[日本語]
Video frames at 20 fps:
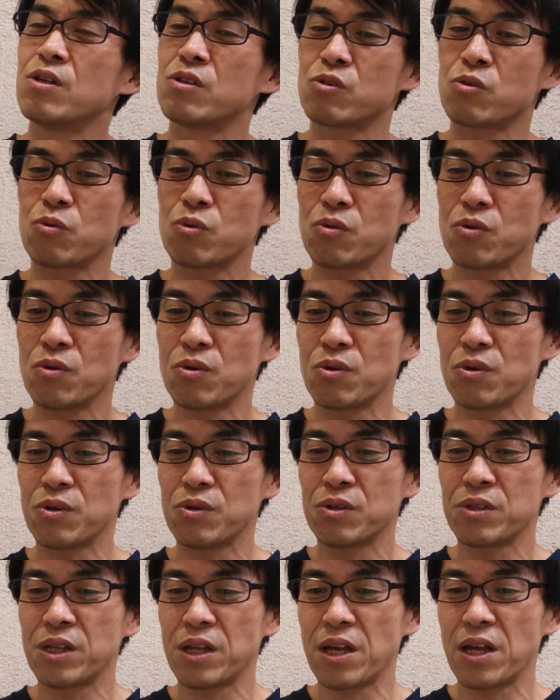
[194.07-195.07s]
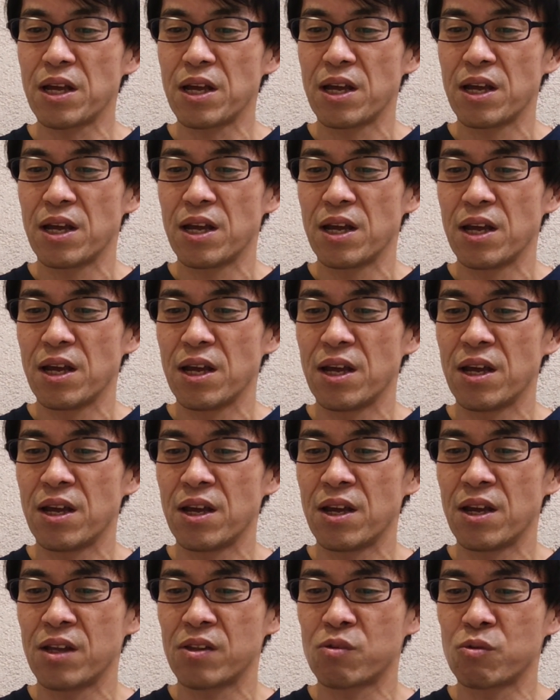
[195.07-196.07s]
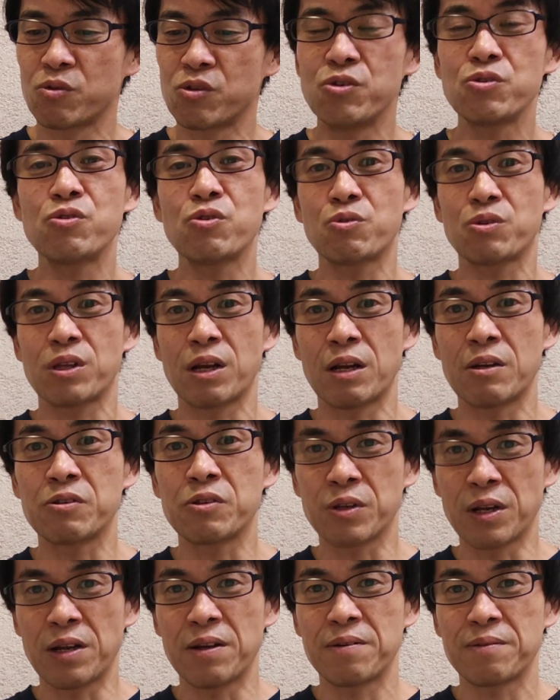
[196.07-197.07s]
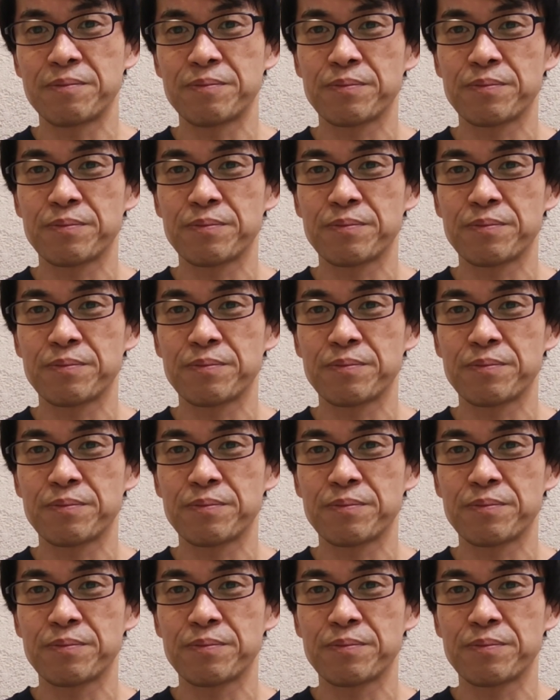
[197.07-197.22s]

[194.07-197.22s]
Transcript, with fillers: そので、えーと、と住職ってあるんですね